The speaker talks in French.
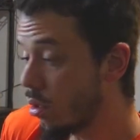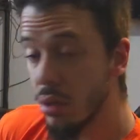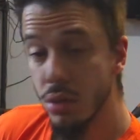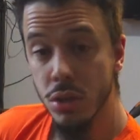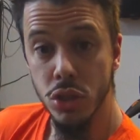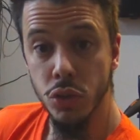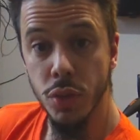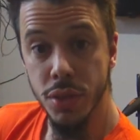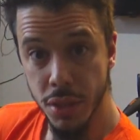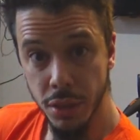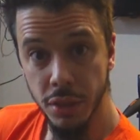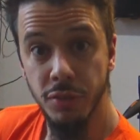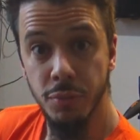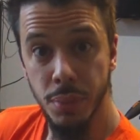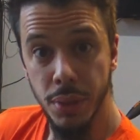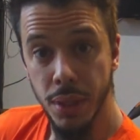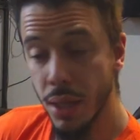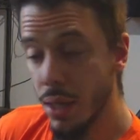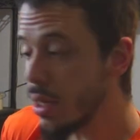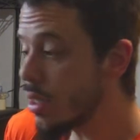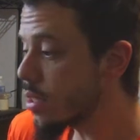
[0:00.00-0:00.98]
60
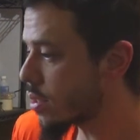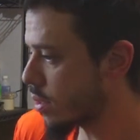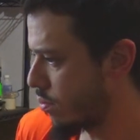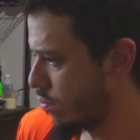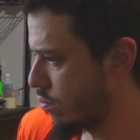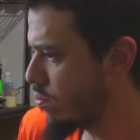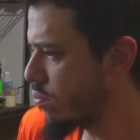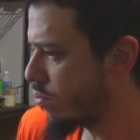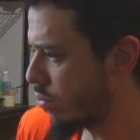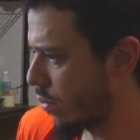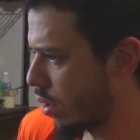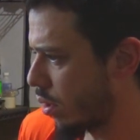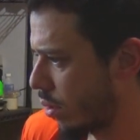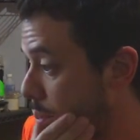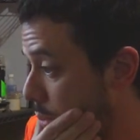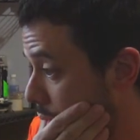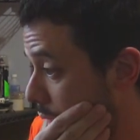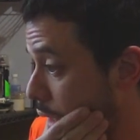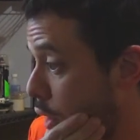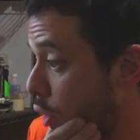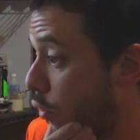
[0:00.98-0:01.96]
FPS,
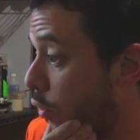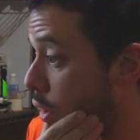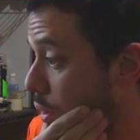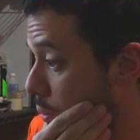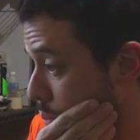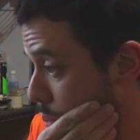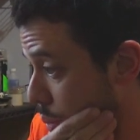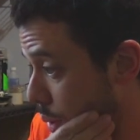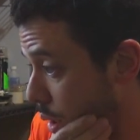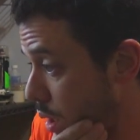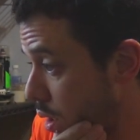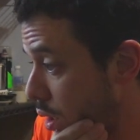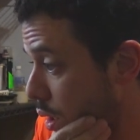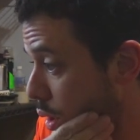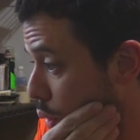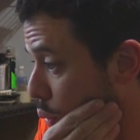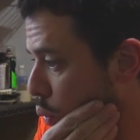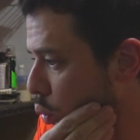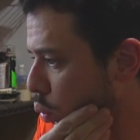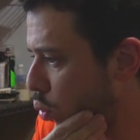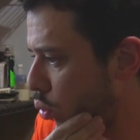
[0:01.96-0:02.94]
1080p,
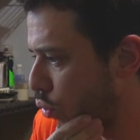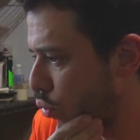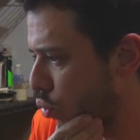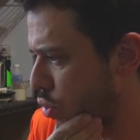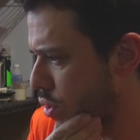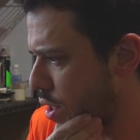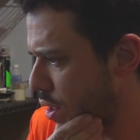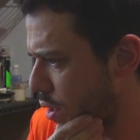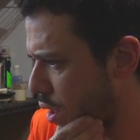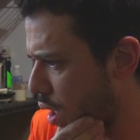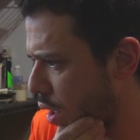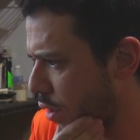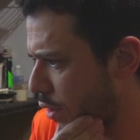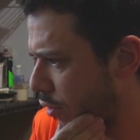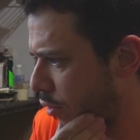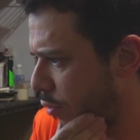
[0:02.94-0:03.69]
oh, 240